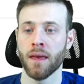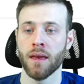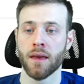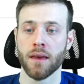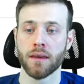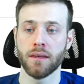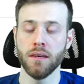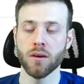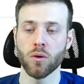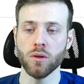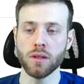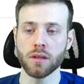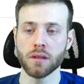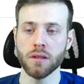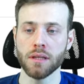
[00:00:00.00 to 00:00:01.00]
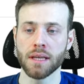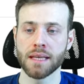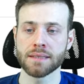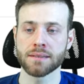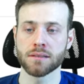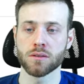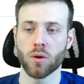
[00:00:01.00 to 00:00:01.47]
Hier unten
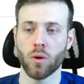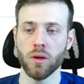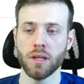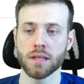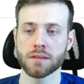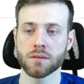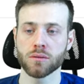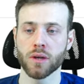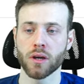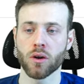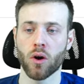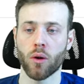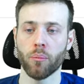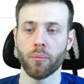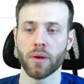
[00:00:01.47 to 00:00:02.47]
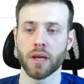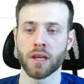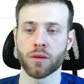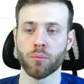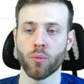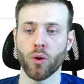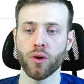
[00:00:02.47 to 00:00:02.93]
ist neu dazu gekommen, ich
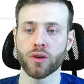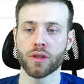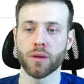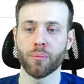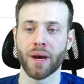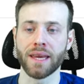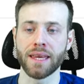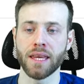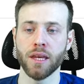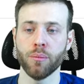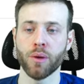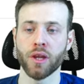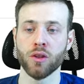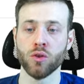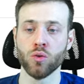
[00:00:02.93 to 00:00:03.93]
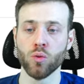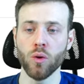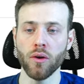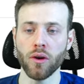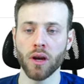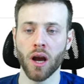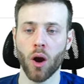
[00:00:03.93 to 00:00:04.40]
möchte bei eBay
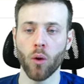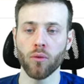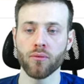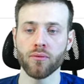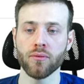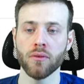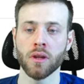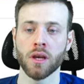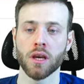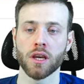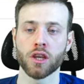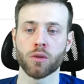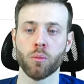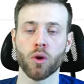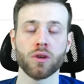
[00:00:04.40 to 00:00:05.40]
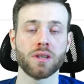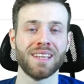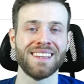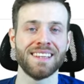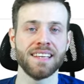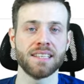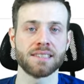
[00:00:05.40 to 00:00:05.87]
nur kaufen, ich möchte
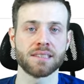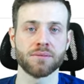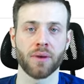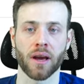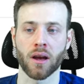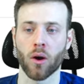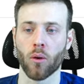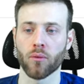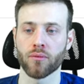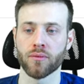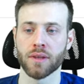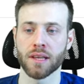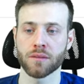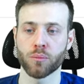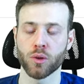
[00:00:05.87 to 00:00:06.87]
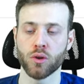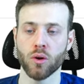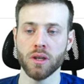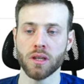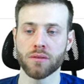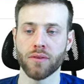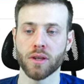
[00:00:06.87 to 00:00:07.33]
nichts verkaufen. Das
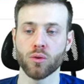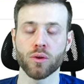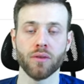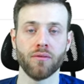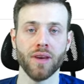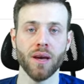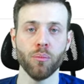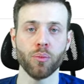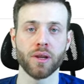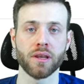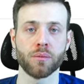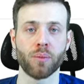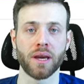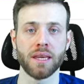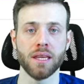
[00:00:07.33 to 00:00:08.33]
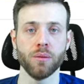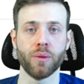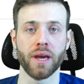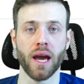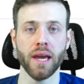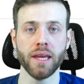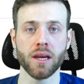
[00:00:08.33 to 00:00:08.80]
bedeutet, wenn du gewerblich bei eBay
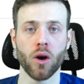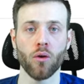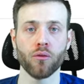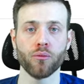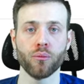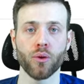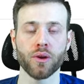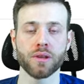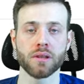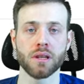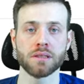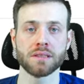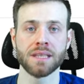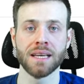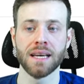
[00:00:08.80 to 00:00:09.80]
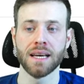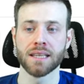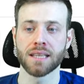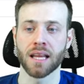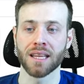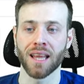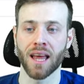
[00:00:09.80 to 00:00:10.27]
einkaufen möchtest, dann